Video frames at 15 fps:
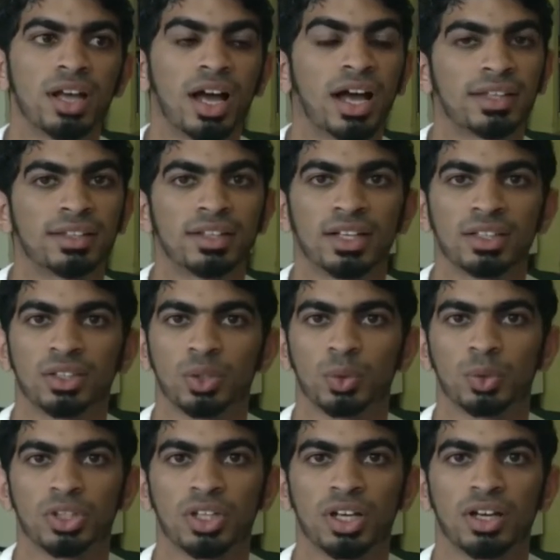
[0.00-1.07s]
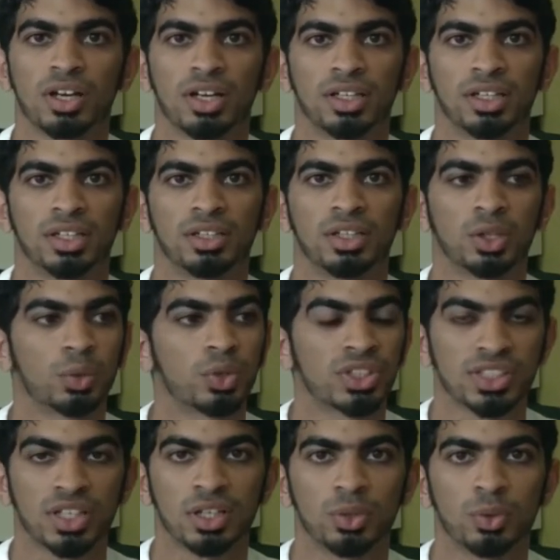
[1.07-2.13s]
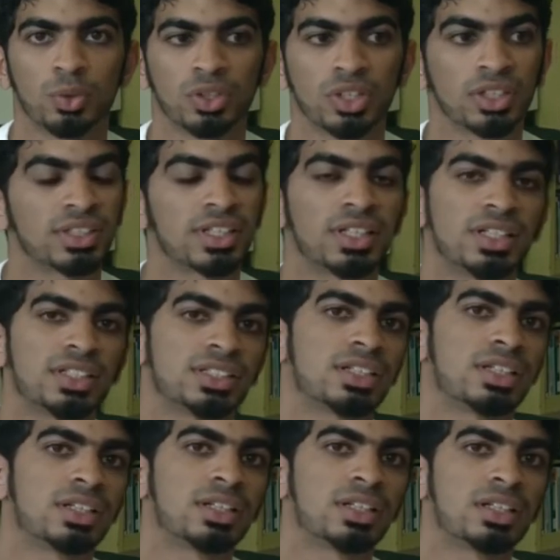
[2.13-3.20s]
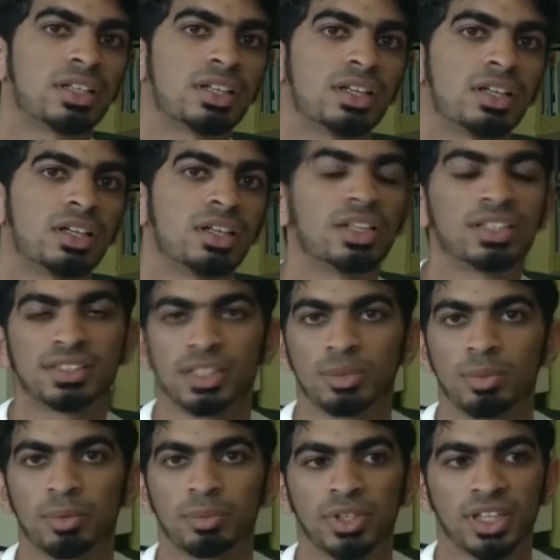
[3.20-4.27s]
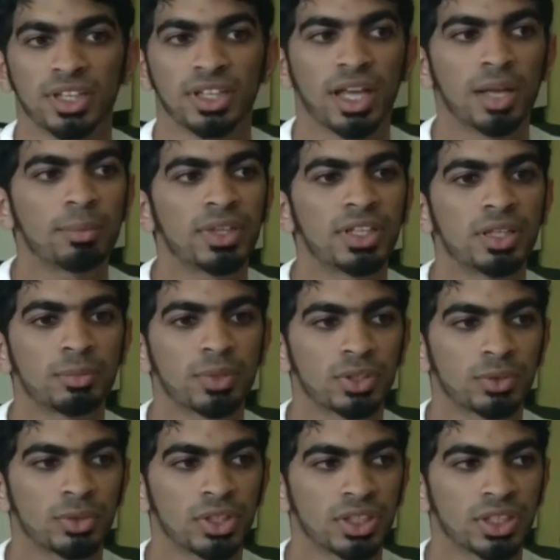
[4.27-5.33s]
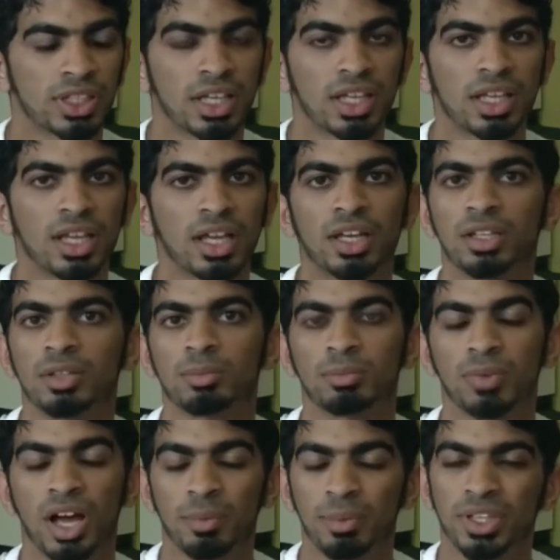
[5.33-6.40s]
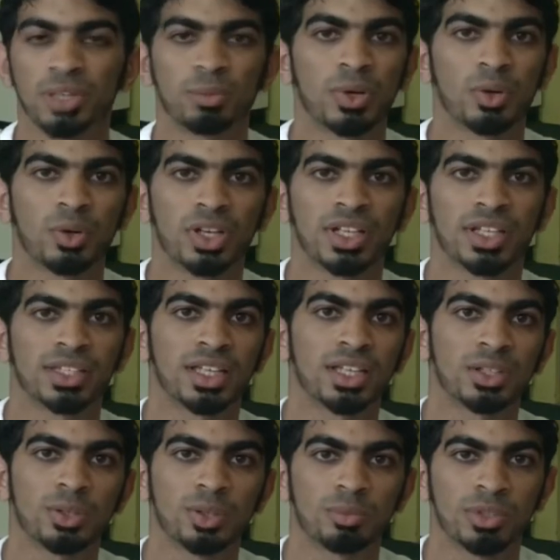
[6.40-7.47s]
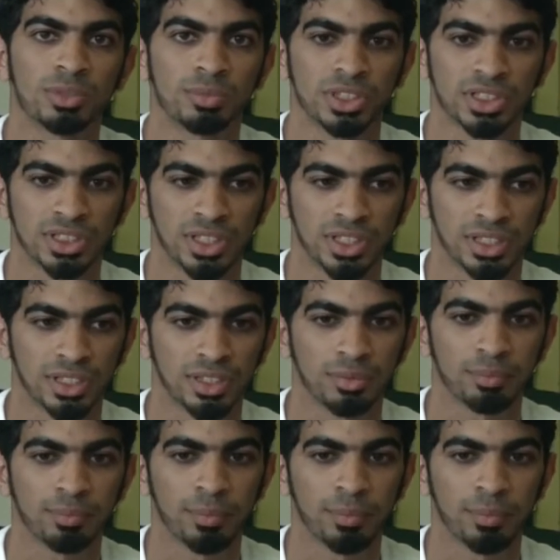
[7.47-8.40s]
عاداتك وتقاليدك ويسألوك أنت ليش هنا ليش سبب كذا أبدا ما تواجه أي أبدا ما واجهت أي نوع من المشاكل